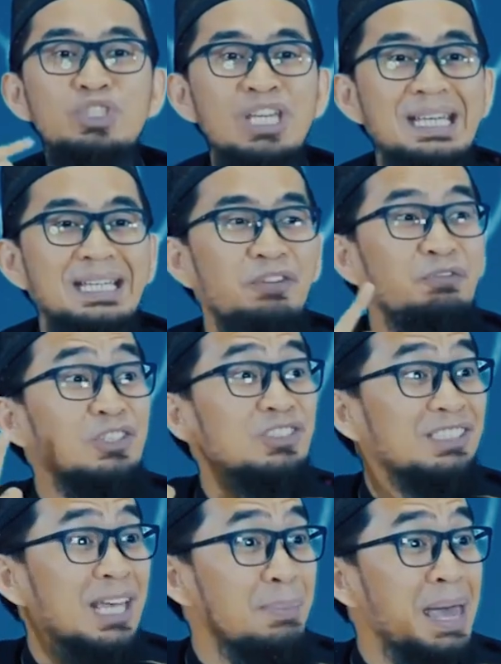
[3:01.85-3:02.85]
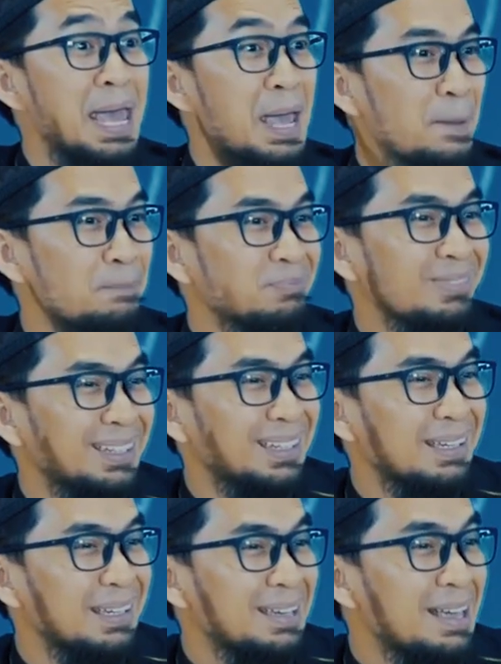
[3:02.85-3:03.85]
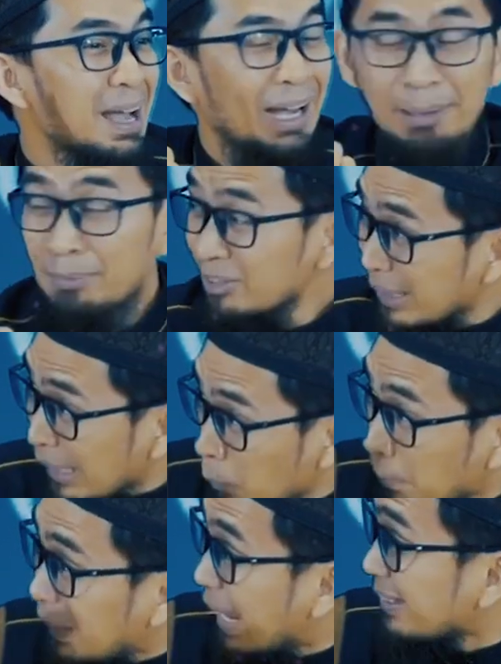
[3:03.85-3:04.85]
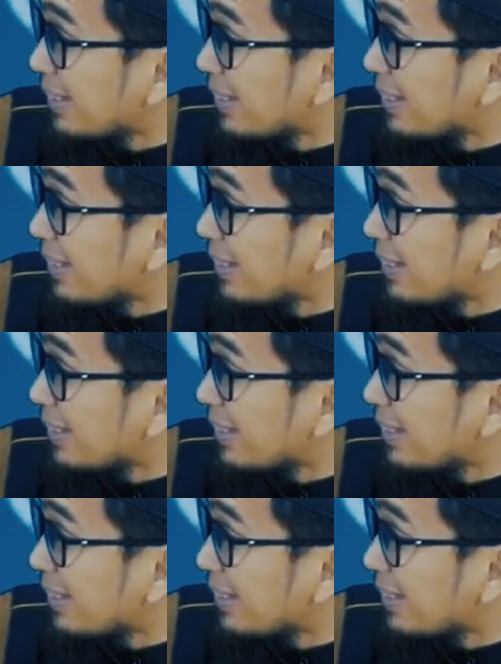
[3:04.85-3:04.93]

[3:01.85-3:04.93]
wajhika fis sama. Kami selalu